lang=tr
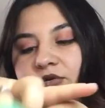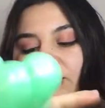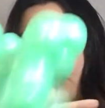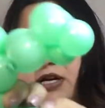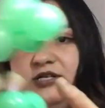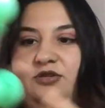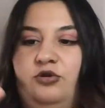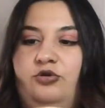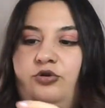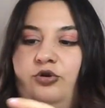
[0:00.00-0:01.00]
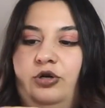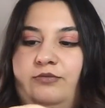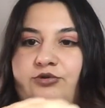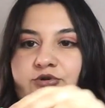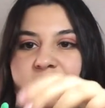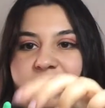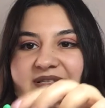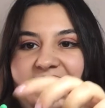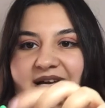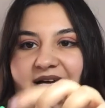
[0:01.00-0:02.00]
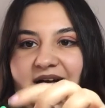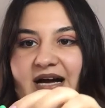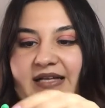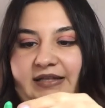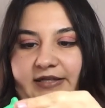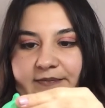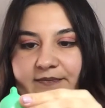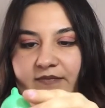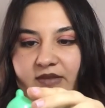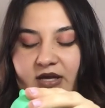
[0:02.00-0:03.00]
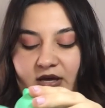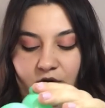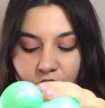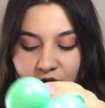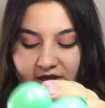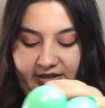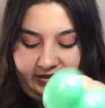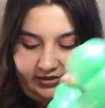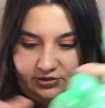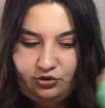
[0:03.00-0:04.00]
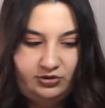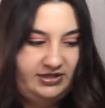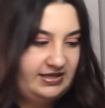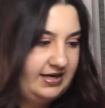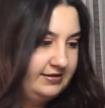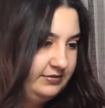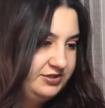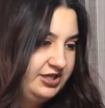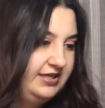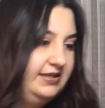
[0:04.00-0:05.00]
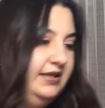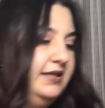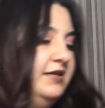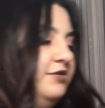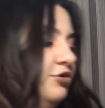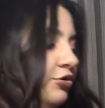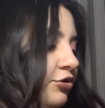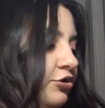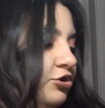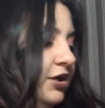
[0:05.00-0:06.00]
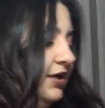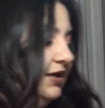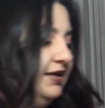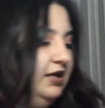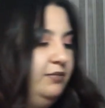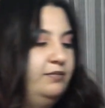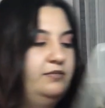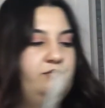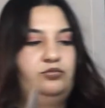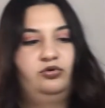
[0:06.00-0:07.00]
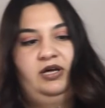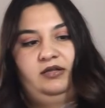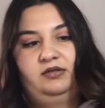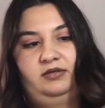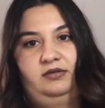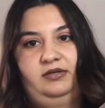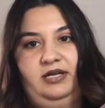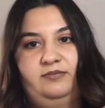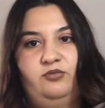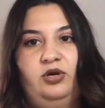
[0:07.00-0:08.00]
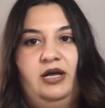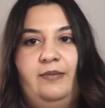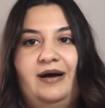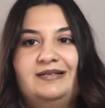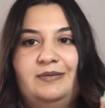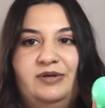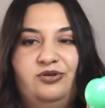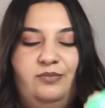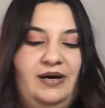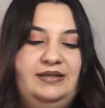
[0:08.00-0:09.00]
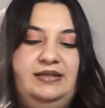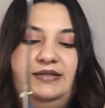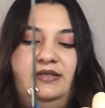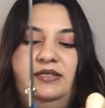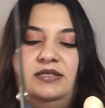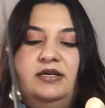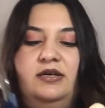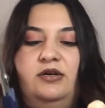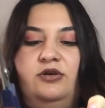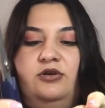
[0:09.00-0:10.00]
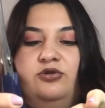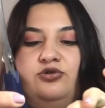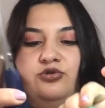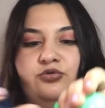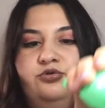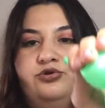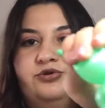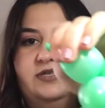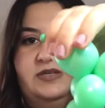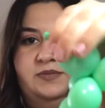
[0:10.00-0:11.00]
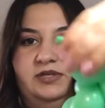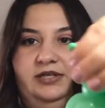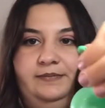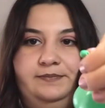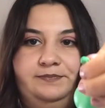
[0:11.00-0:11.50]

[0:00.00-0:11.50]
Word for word: Güzelce döndürüyorum. Şurada bir tane kaldı. O kalanı çok dikkatli bir şekilde kesiyoruz ki buradan direkt böyle yaparsak balonu patlatırız şu uç kısmını